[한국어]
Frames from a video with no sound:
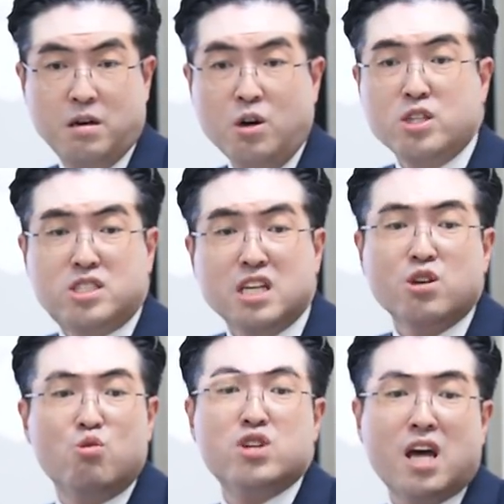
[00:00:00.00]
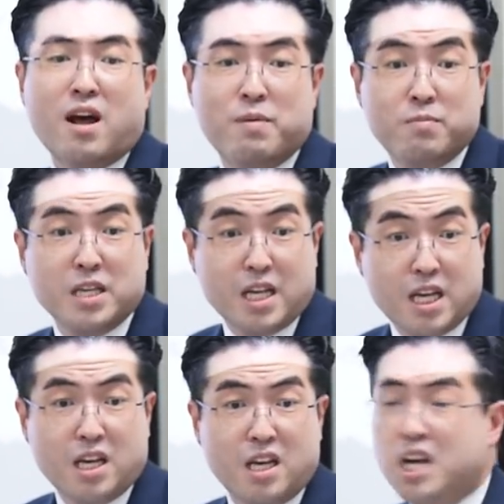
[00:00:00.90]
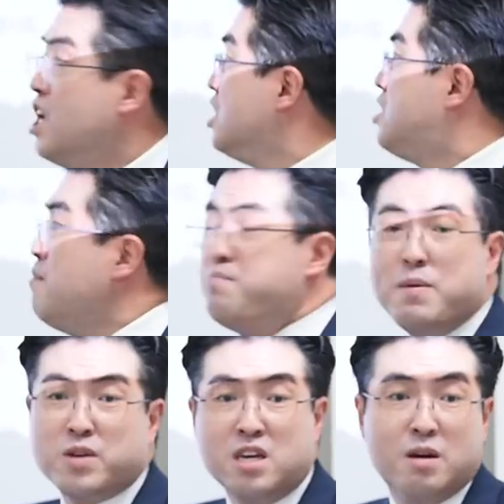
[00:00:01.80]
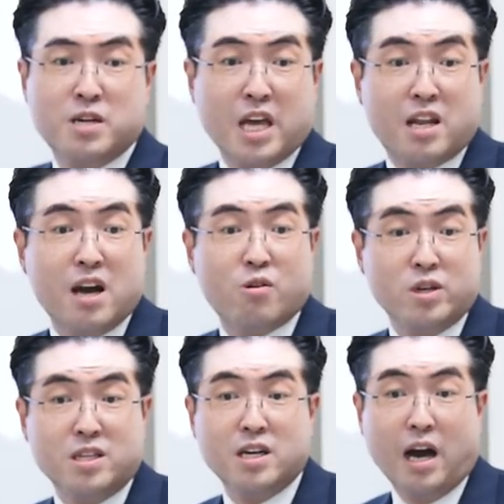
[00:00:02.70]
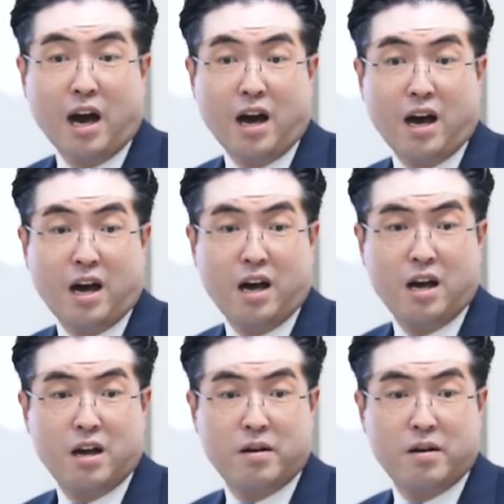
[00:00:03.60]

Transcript: 어째서 우리나라 법인이 전범 기업을 대리하고 있는가